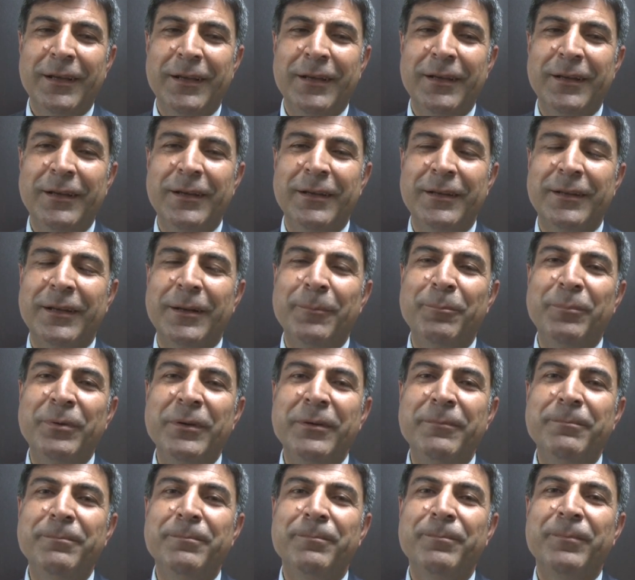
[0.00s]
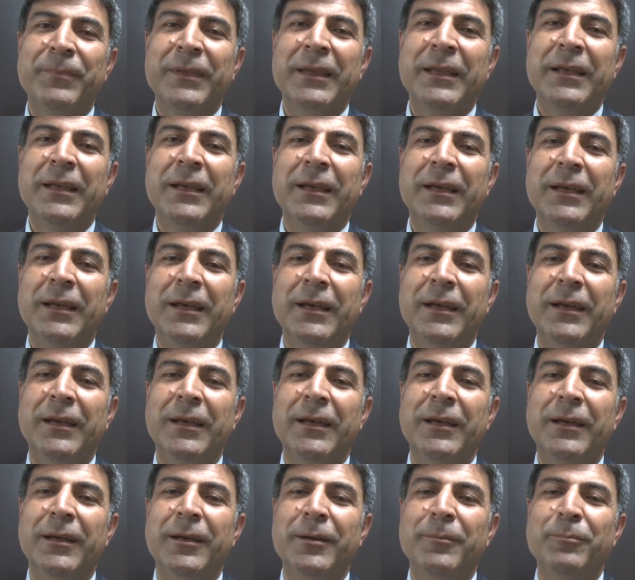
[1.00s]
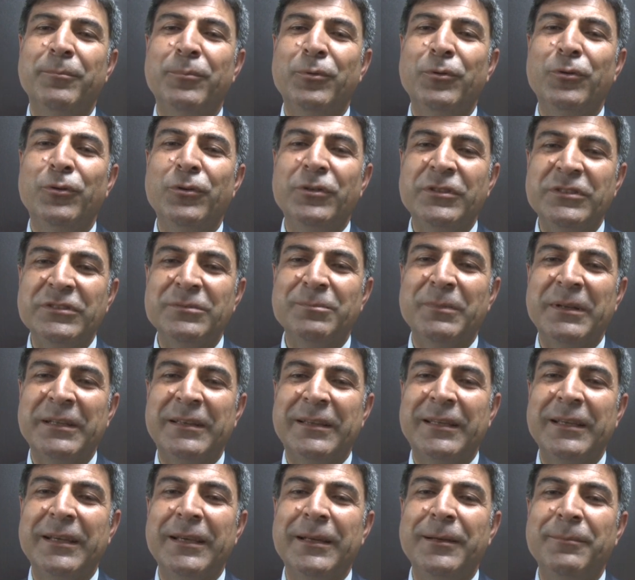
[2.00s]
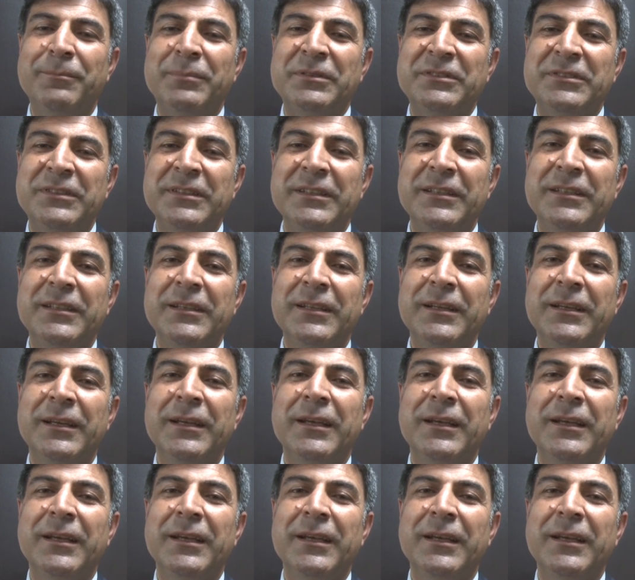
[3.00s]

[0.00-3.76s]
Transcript: E, Rabbim e, bu hizmette bizi